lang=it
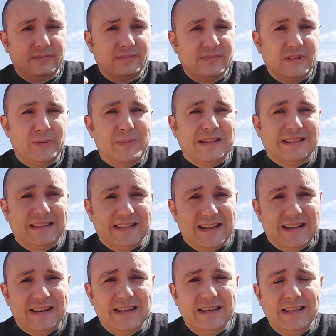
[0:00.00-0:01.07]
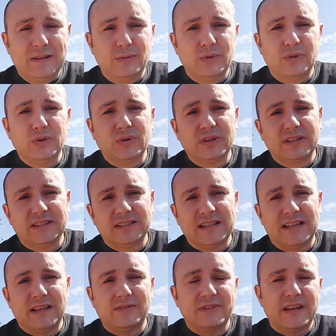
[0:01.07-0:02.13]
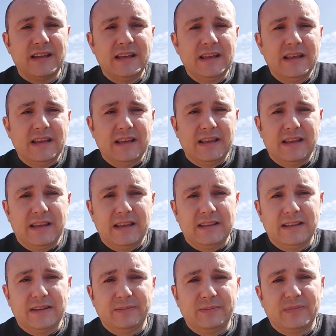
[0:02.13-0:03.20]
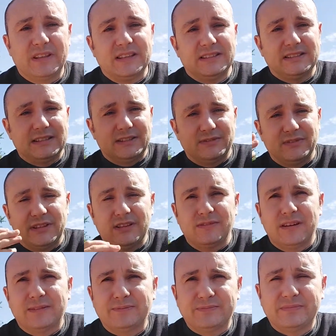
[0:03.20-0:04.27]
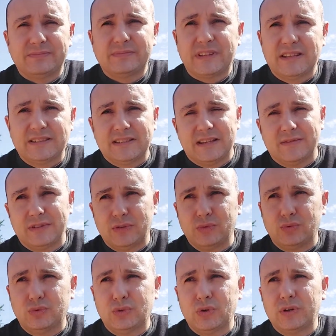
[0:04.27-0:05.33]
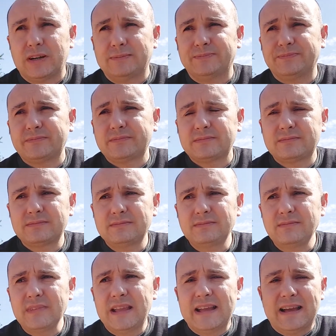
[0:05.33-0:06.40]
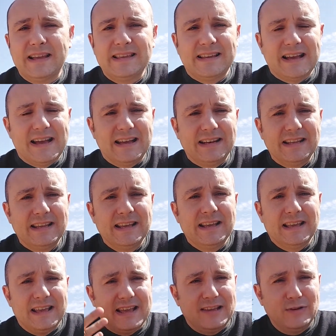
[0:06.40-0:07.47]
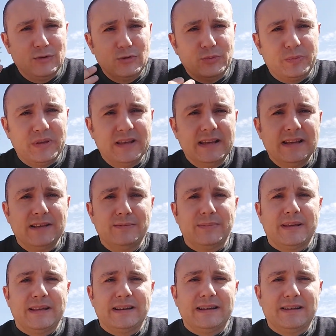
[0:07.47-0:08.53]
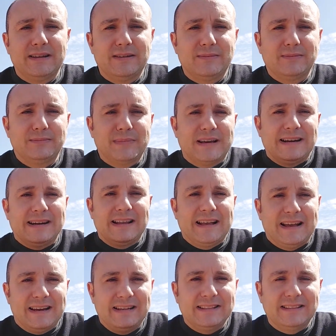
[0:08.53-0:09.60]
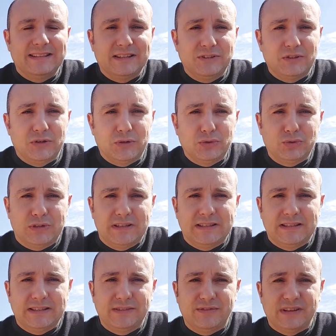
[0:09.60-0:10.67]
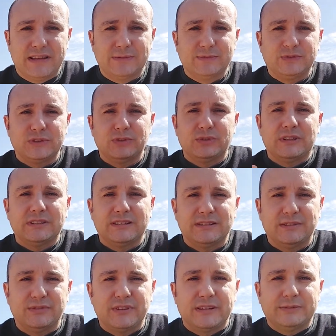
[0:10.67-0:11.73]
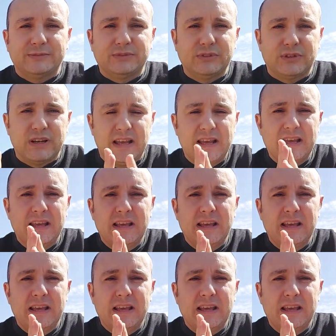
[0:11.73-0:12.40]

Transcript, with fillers: di materiale liquido che serve, ehm, che serviva e serve tuttora ai cani e ai lupi per eh, marcare il territorio durante la defecazione. Durante la defecazione